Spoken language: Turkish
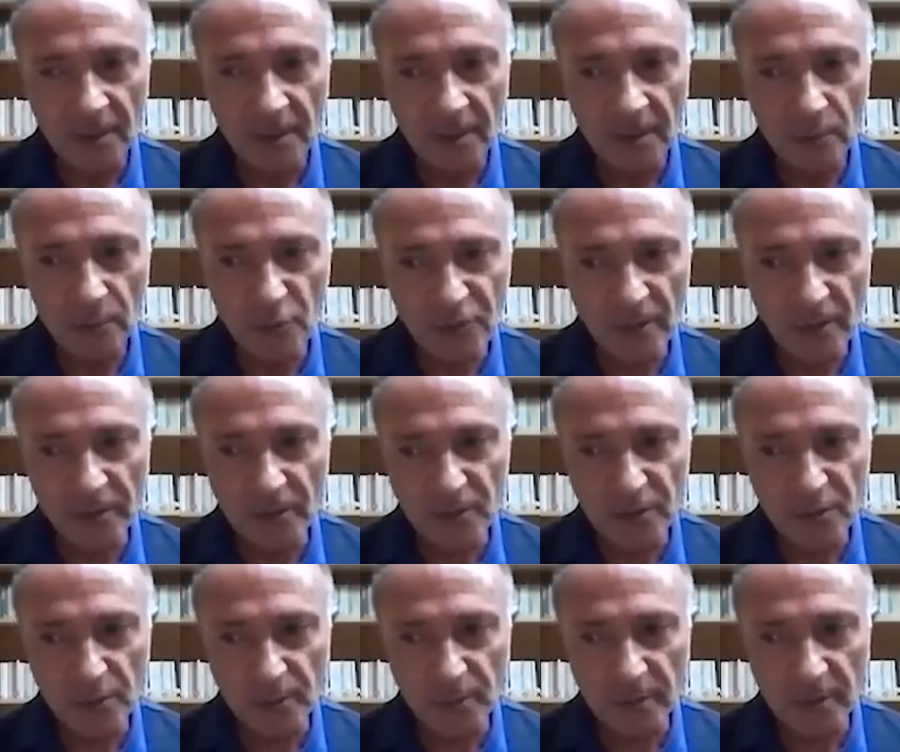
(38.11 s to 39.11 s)
Ee, Mustafa
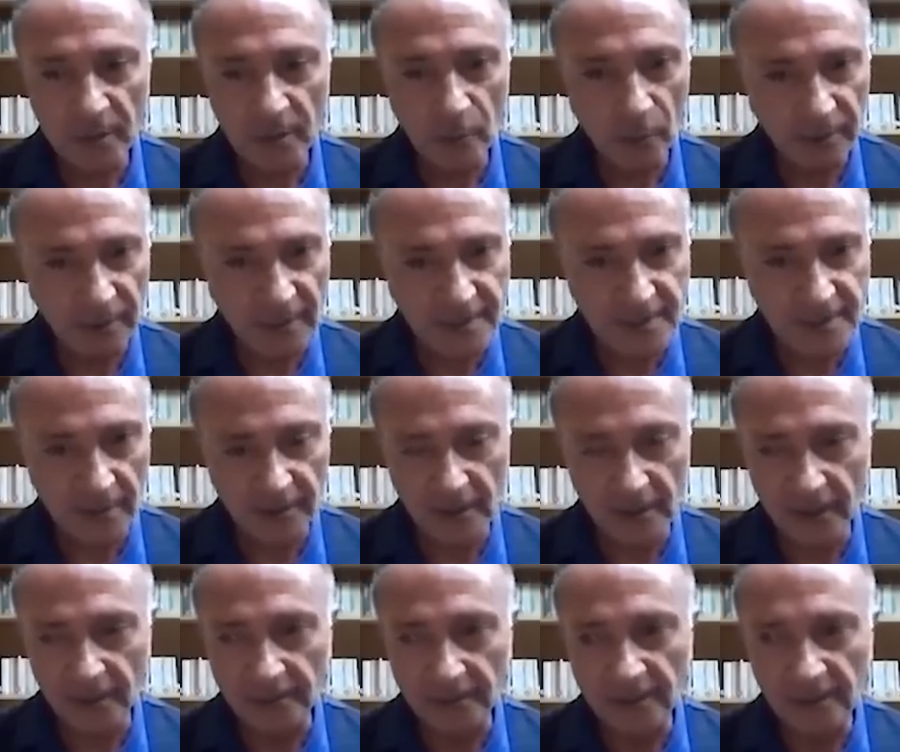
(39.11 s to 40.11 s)
Sübi
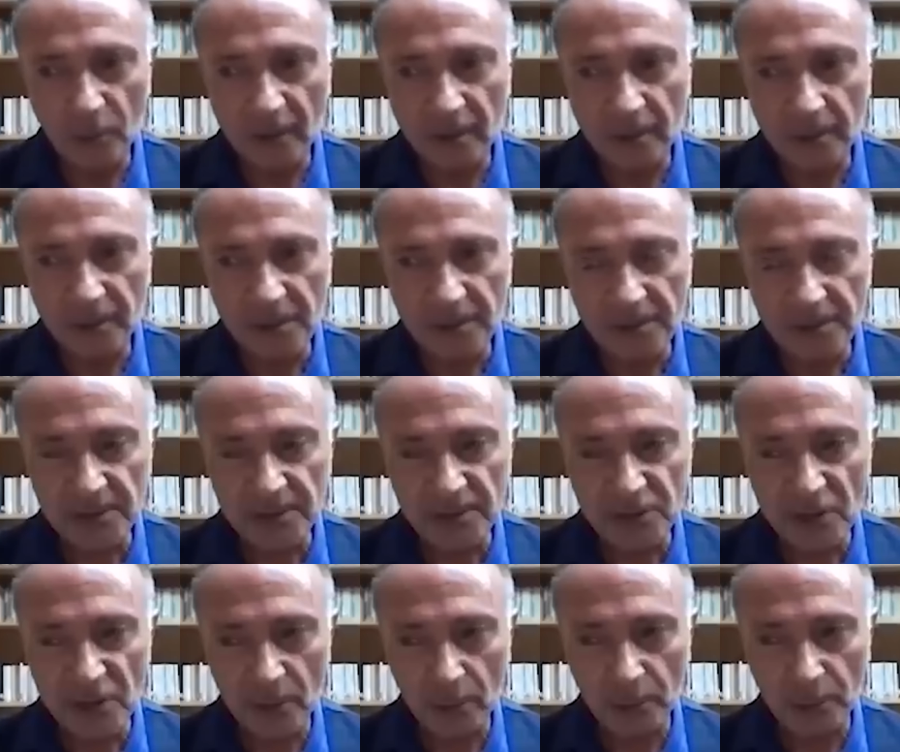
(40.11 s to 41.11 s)
Odessa'da orada bir
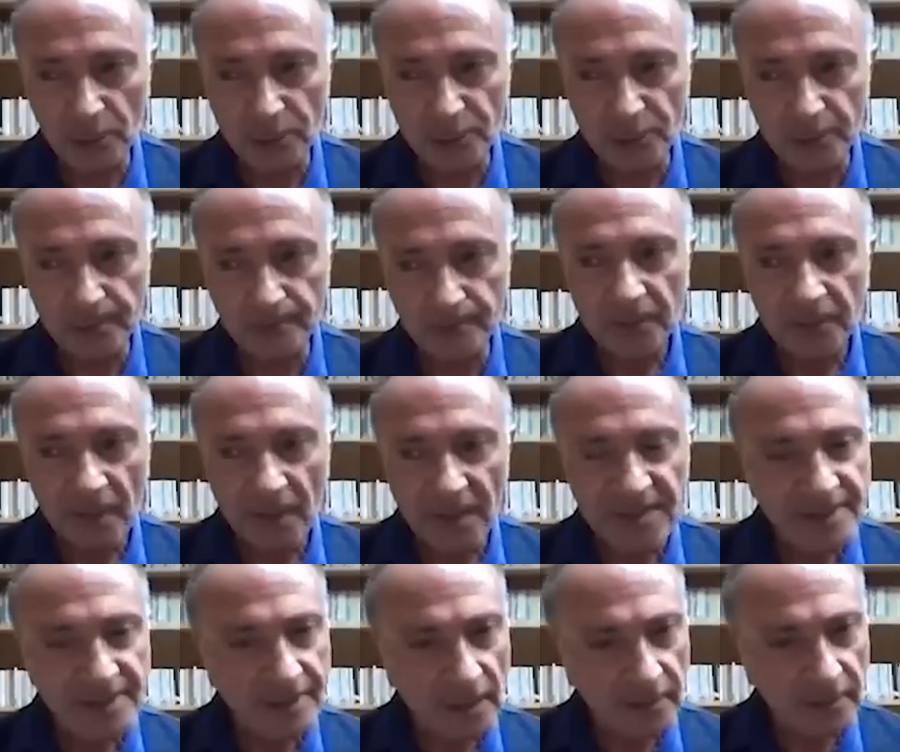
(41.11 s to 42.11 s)
şey olur.
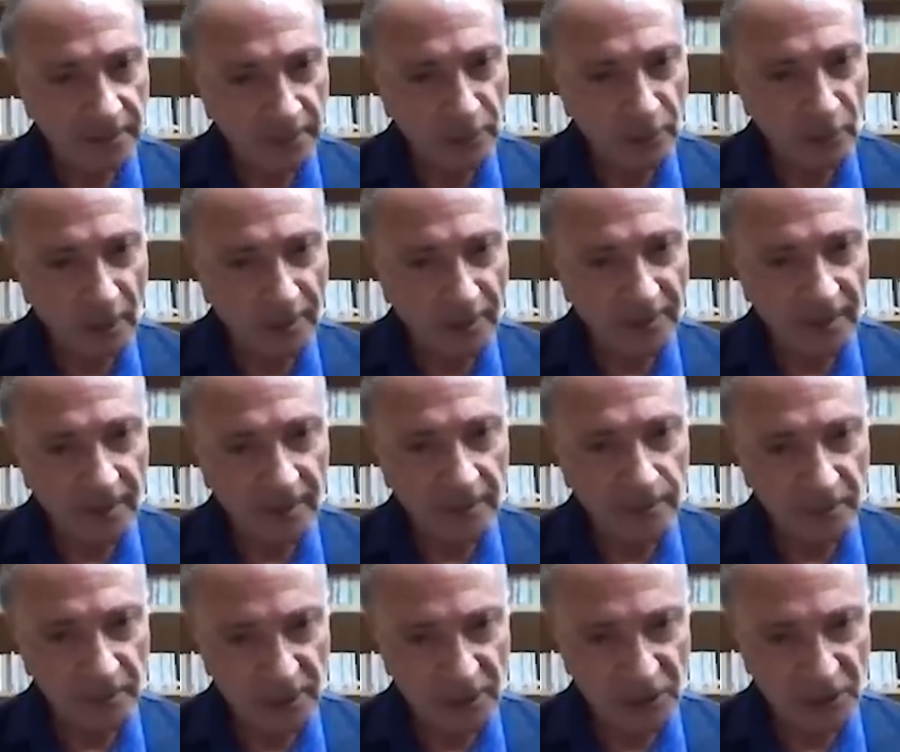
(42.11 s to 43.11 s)
Fransızlar ve
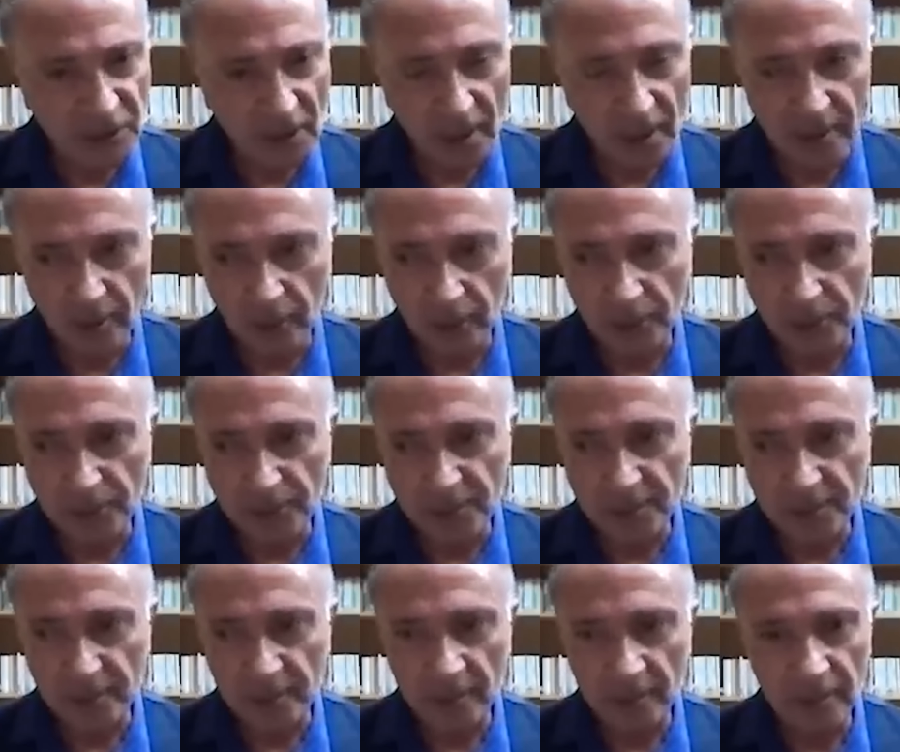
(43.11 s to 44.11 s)
Yunanların bir işgali olur.
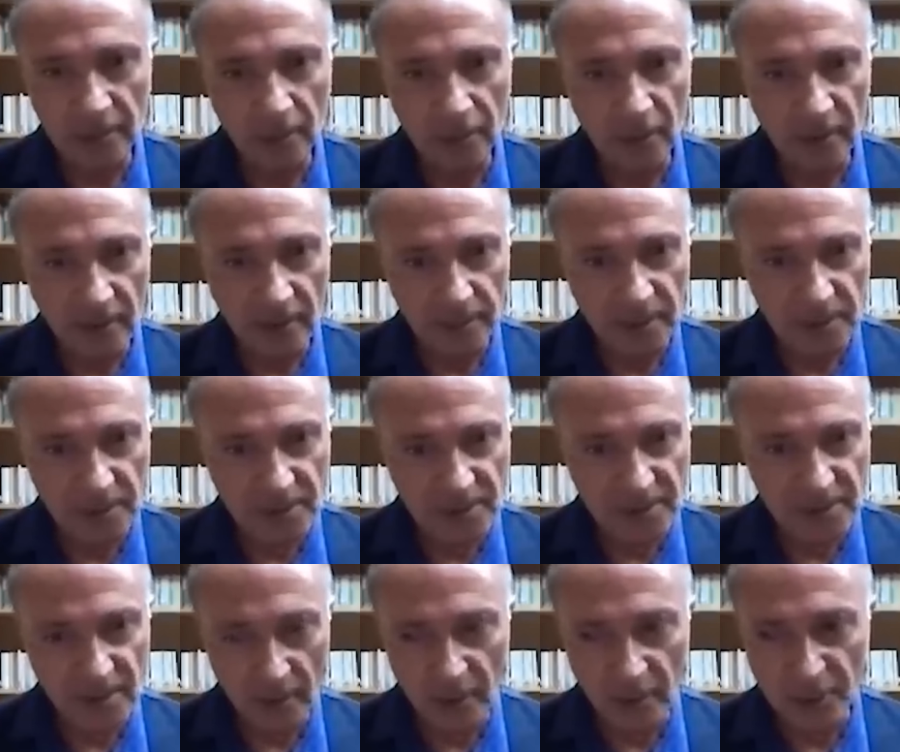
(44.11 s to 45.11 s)
Ee, orada bir
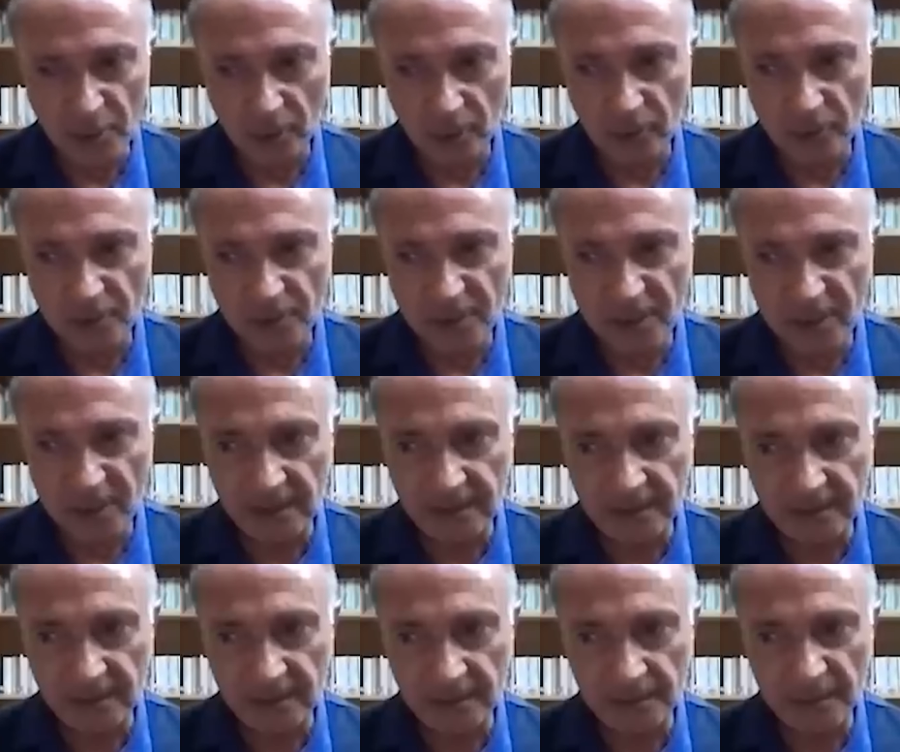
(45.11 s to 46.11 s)
savaş olur. Yıl
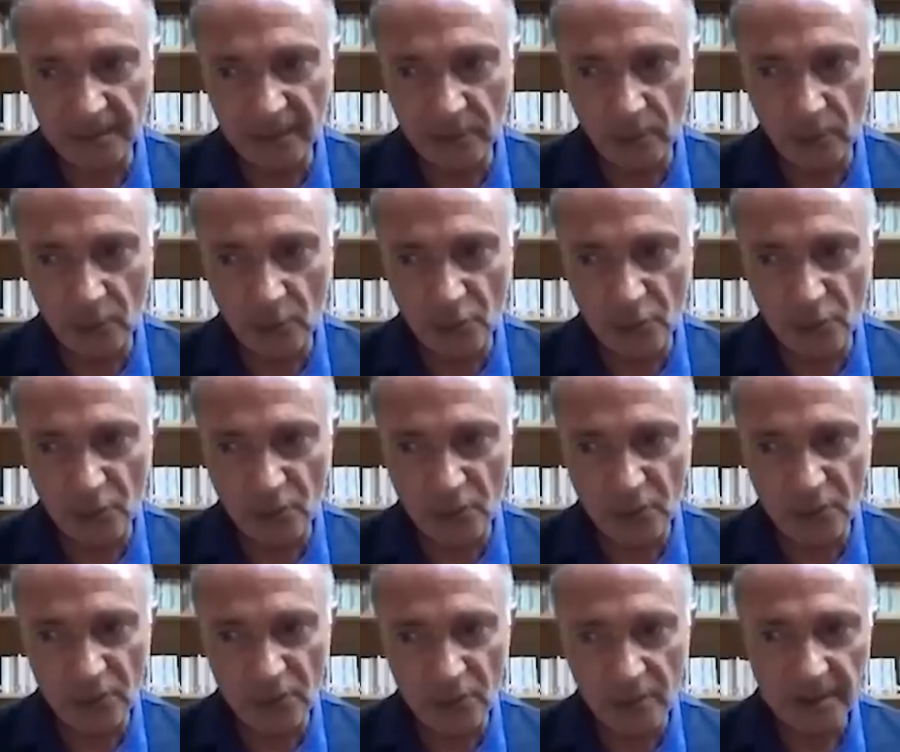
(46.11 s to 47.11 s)

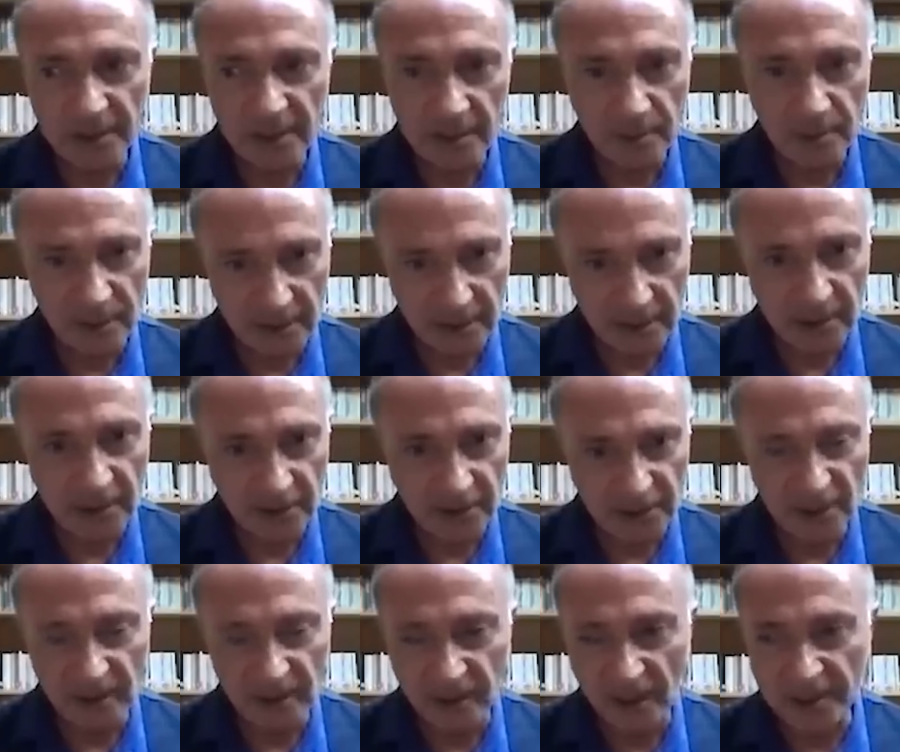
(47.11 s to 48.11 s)
1920'li e,
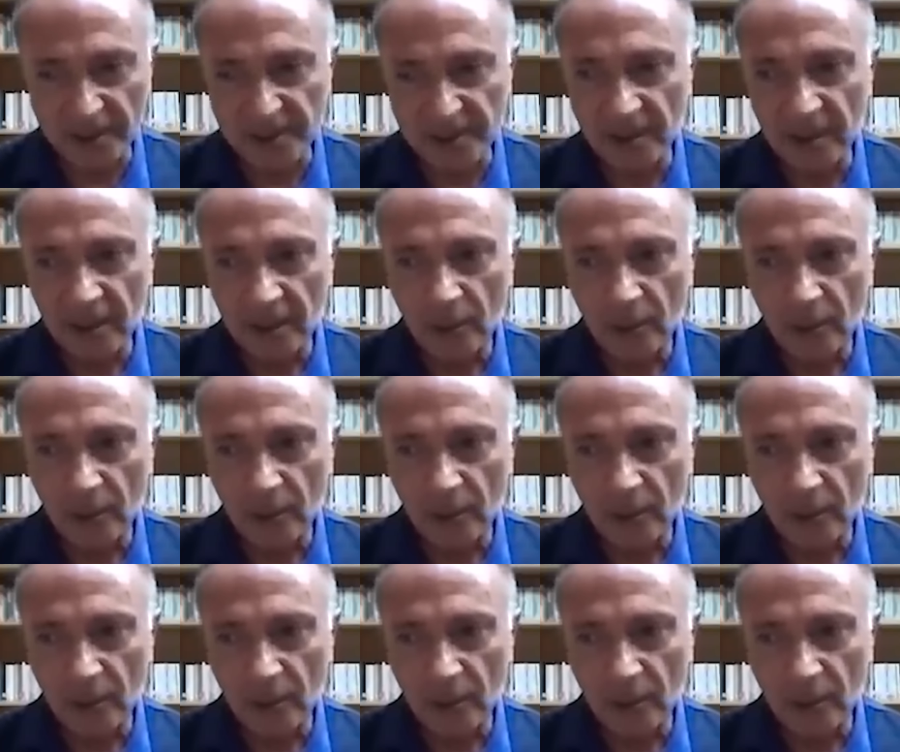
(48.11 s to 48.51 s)
yıllar.